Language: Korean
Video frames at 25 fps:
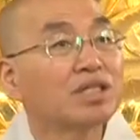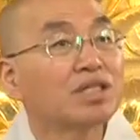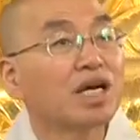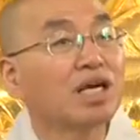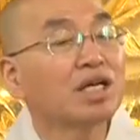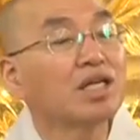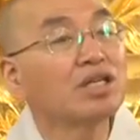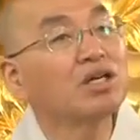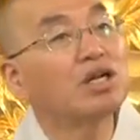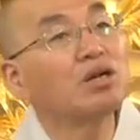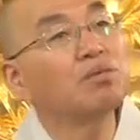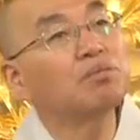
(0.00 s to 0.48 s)

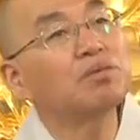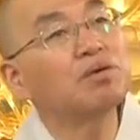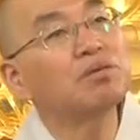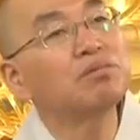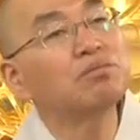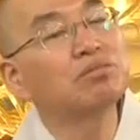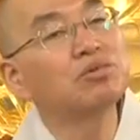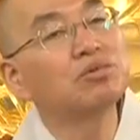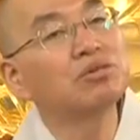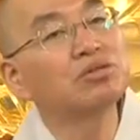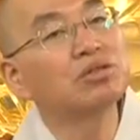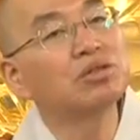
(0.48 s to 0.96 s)
자기 열
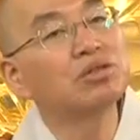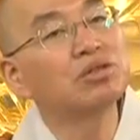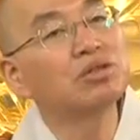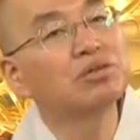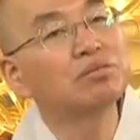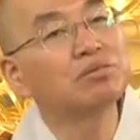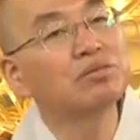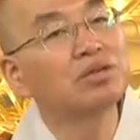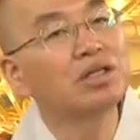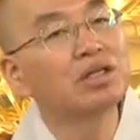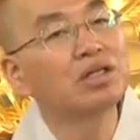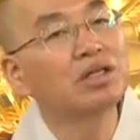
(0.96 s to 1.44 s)

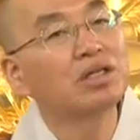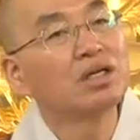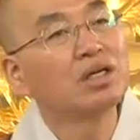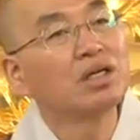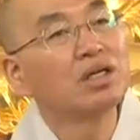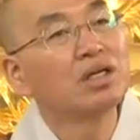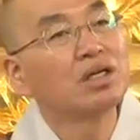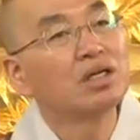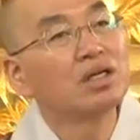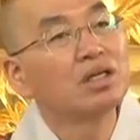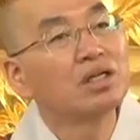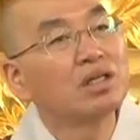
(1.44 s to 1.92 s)
번묻으
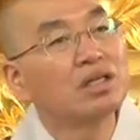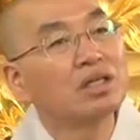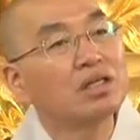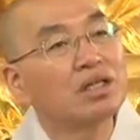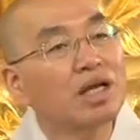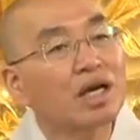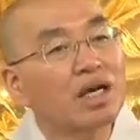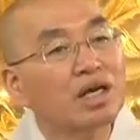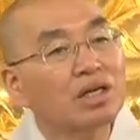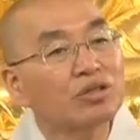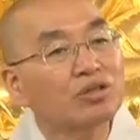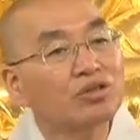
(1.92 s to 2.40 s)

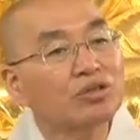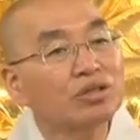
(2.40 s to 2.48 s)
내가